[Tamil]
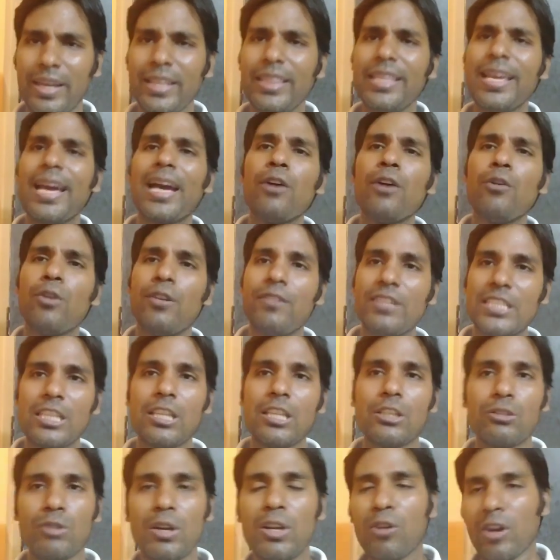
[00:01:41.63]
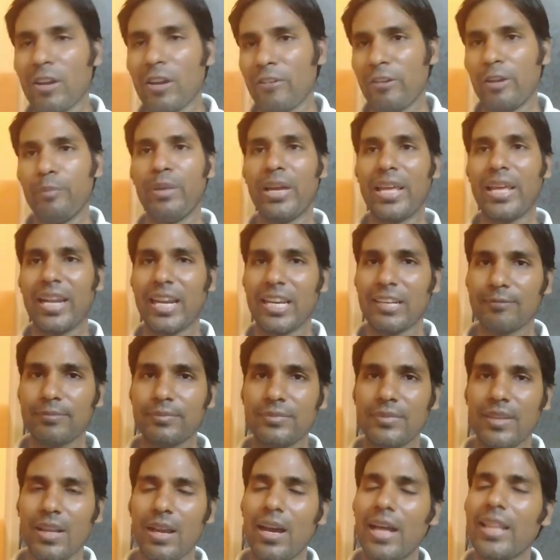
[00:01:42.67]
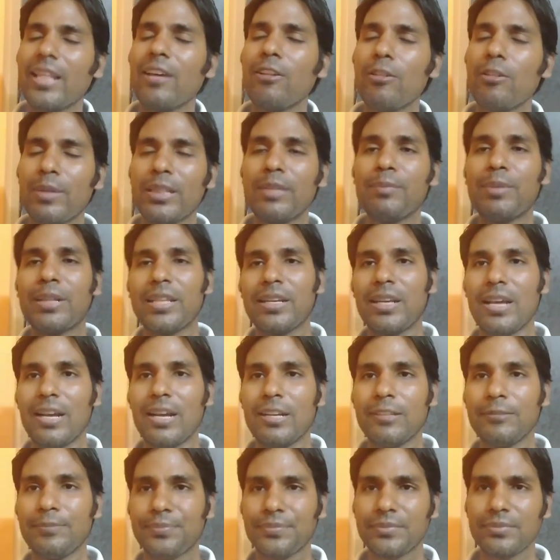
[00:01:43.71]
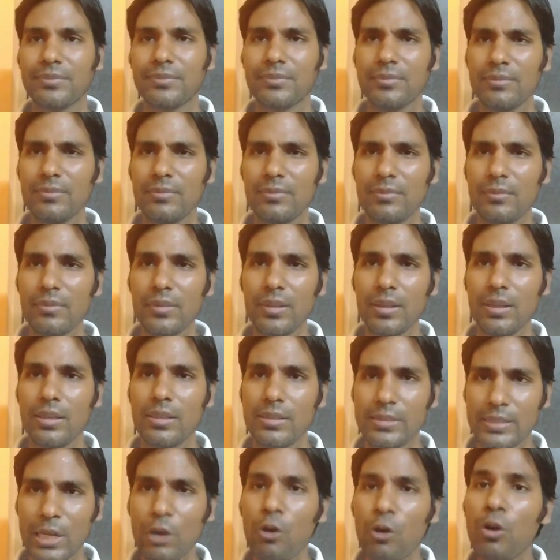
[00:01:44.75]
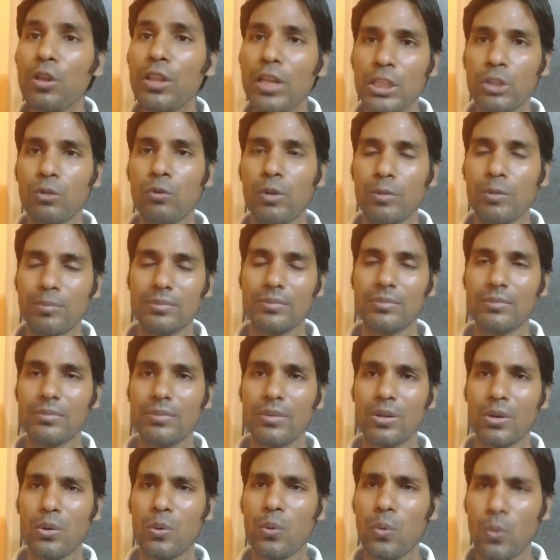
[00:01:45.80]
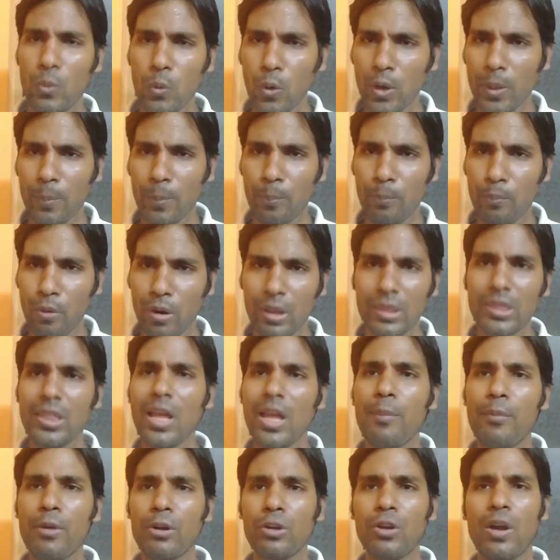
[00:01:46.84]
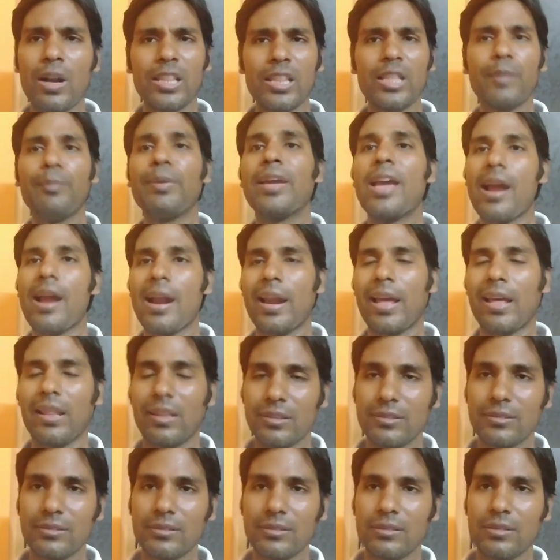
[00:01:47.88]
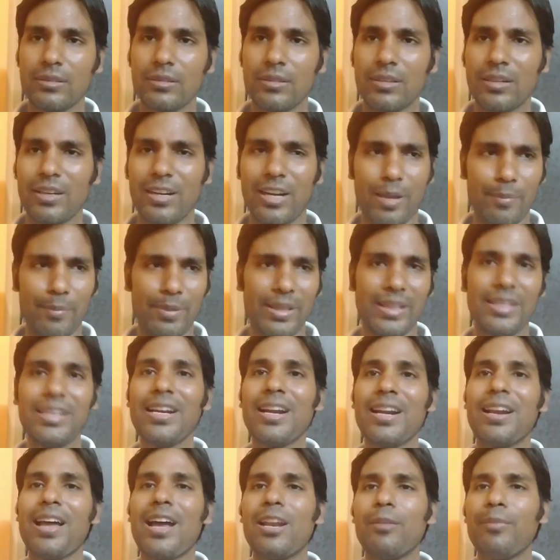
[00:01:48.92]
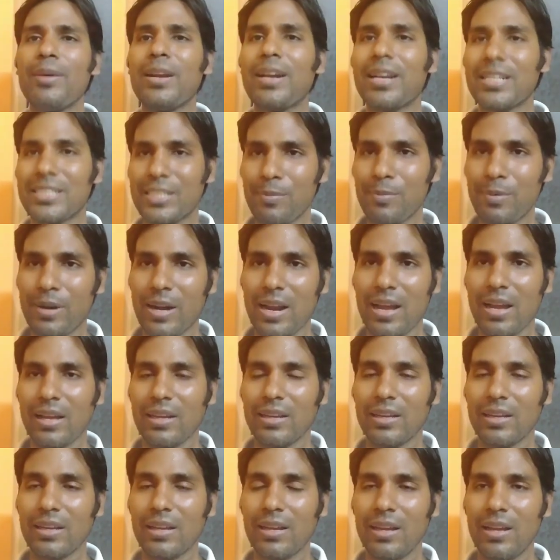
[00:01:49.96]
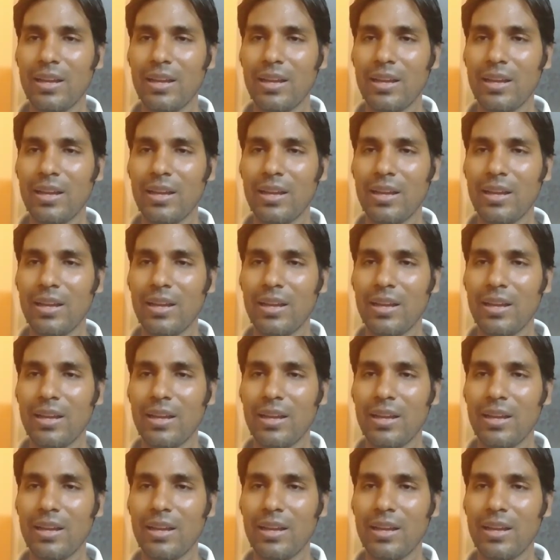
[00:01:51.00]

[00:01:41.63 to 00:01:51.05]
இறுதியாக ஒரு விஷயத்தை சொல்லிக்கொள்ள விரும்புகிறேன் அதாவது வந்து பார்த்தீங்கன்னா சகோதரத்துவம் கூட பிறந்தா மட்டும் அனந்தம்பிங்க கிடையாது நம்ம எதிர்க்க நாலு பேர் கஷ்டப்படுறாங்க